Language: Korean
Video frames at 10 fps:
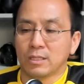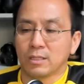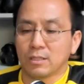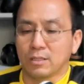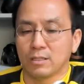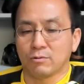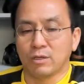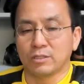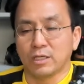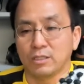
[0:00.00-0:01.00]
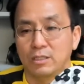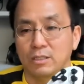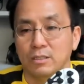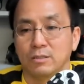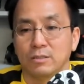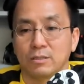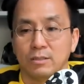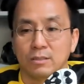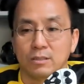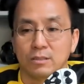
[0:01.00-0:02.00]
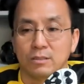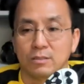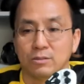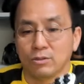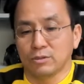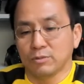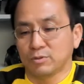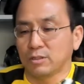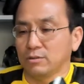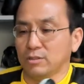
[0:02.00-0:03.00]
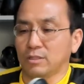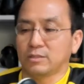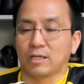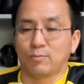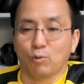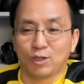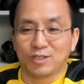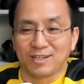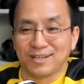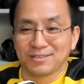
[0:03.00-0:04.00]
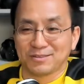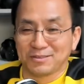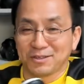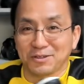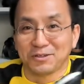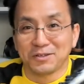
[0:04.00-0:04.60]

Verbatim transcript: 어, 굉장히, 그, 여기 지금 스터드, 이게 잘 보이질 않아서 그런데요.